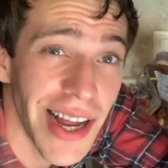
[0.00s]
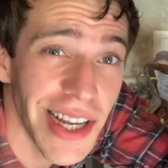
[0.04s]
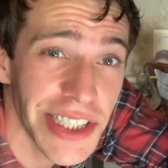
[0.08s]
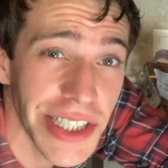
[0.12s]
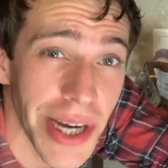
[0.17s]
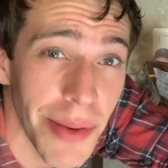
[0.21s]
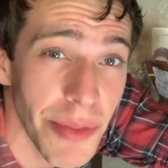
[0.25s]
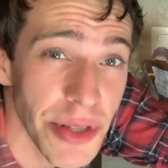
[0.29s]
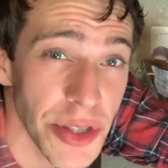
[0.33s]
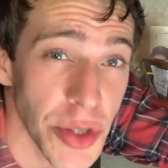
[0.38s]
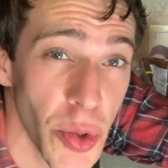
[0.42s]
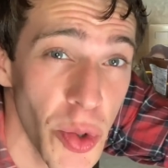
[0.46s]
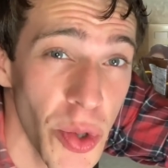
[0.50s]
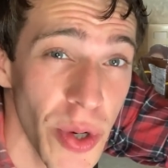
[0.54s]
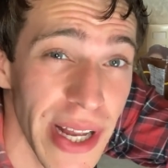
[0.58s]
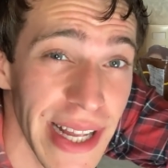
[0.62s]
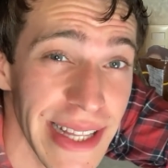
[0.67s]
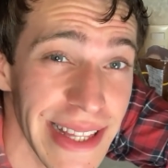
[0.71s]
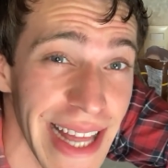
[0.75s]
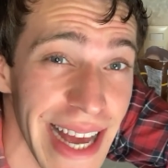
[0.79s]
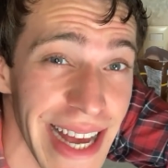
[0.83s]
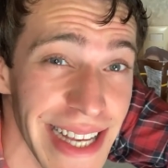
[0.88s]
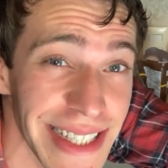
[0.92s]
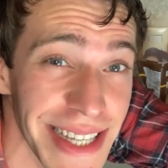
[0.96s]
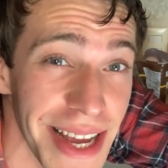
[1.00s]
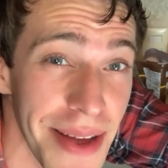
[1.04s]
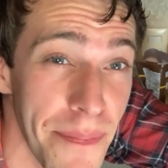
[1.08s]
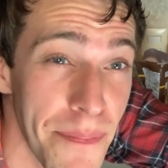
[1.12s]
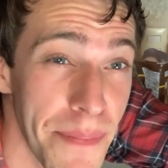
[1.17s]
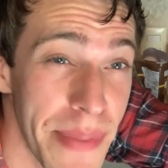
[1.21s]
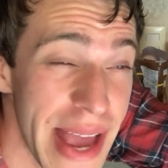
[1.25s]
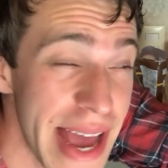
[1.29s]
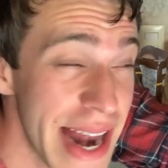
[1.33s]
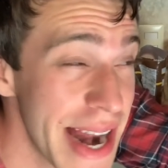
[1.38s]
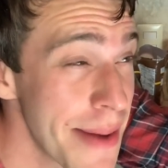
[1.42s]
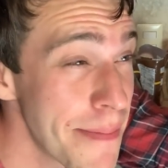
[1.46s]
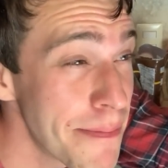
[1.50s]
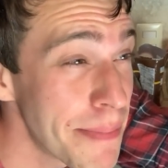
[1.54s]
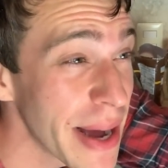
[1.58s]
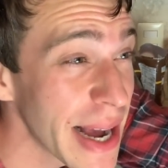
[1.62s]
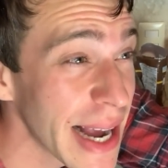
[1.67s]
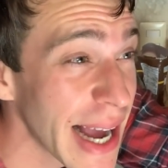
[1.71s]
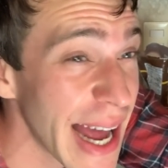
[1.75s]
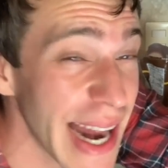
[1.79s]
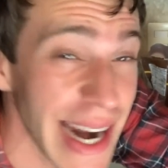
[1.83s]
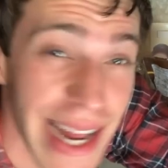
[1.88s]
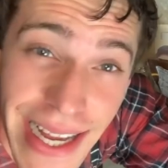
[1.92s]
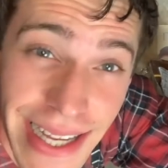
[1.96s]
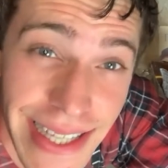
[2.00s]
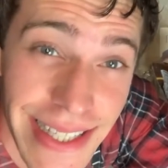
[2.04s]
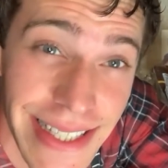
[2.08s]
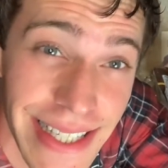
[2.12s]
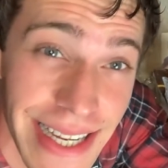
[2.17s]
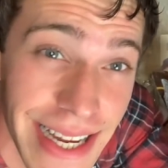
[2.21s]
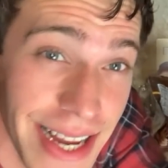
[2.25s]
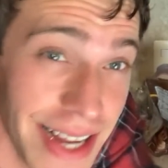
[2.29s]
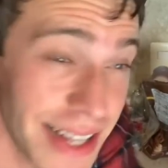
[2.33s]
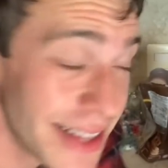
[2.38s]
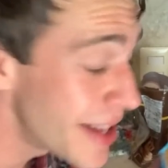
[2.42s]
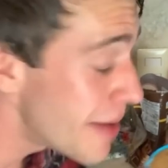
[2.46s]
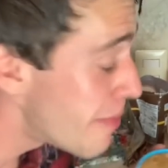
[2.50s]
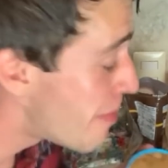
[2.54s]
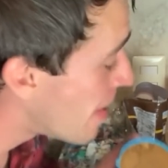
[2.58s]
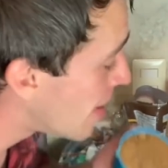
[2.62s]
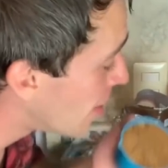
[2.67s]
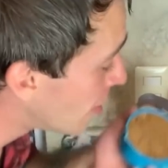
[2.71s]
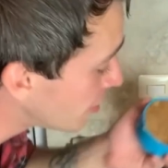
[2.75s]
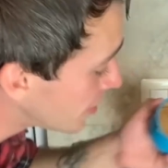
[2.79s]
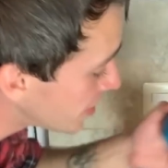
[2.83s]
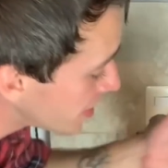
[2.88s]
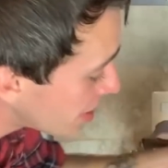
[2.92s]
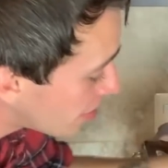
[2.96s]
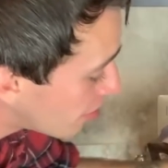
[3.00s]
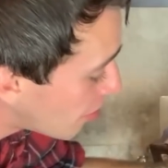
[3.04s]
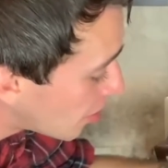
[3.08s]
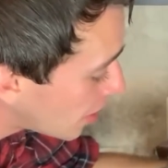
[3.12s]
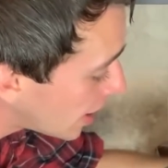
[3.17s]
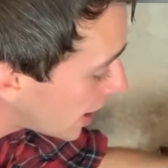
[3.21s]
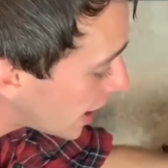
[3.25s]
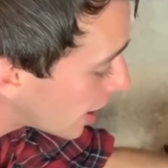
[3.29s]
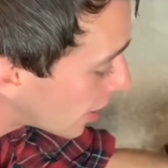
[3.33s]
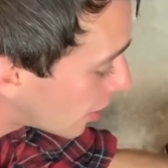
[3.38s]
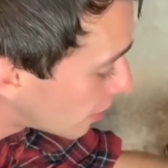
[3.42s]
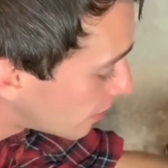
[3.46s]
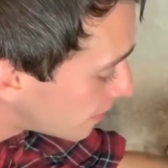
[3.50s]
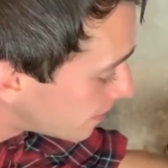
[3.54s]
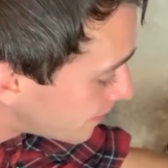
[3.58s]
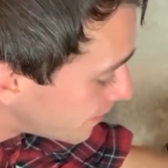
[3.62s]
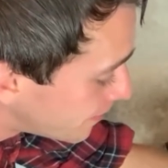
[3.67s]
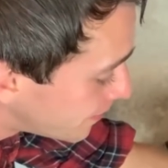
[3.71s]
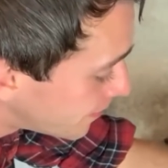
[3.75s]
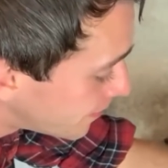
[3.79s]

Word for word: echamos una taza bien empacada así de piloncillo molido,